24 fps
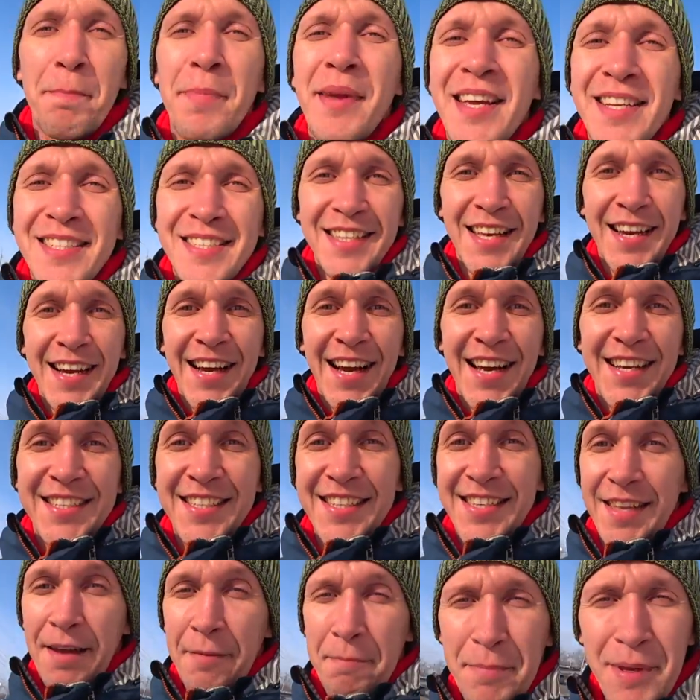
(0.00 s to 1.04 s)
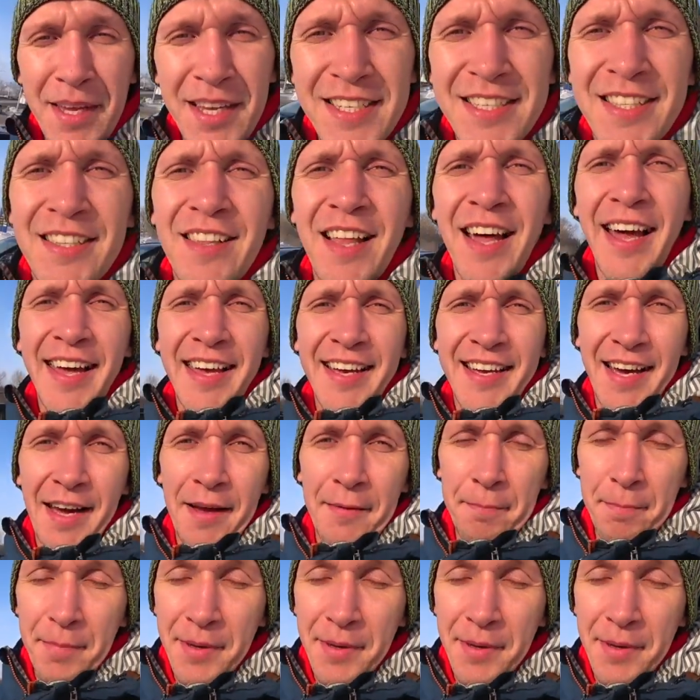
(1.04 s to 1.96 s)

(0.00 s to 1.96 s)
безнаказанно, без лайка,